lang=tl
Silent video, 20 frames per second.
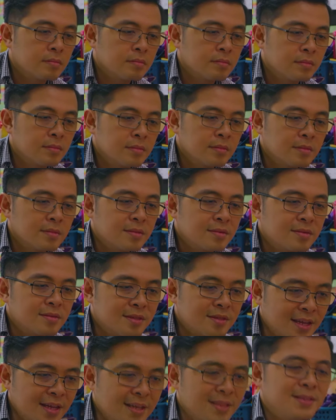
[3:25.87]
bear.
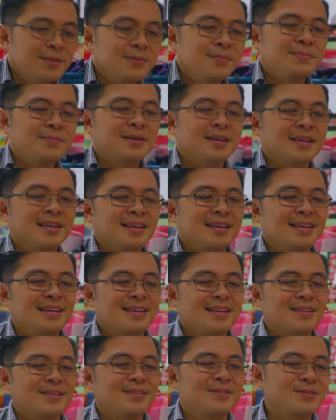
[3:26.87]
Teddy
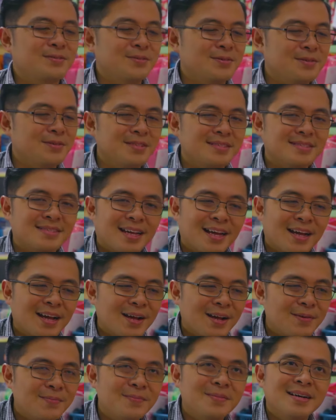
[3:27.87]
bear, yun.
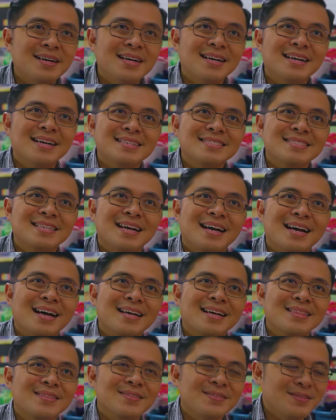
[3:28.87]
Tama,
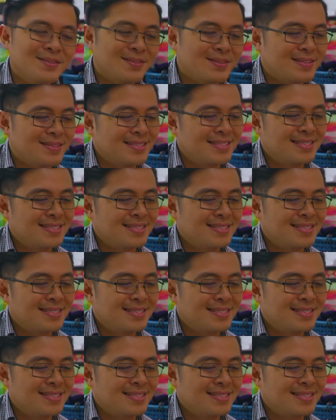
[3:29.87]
sakto.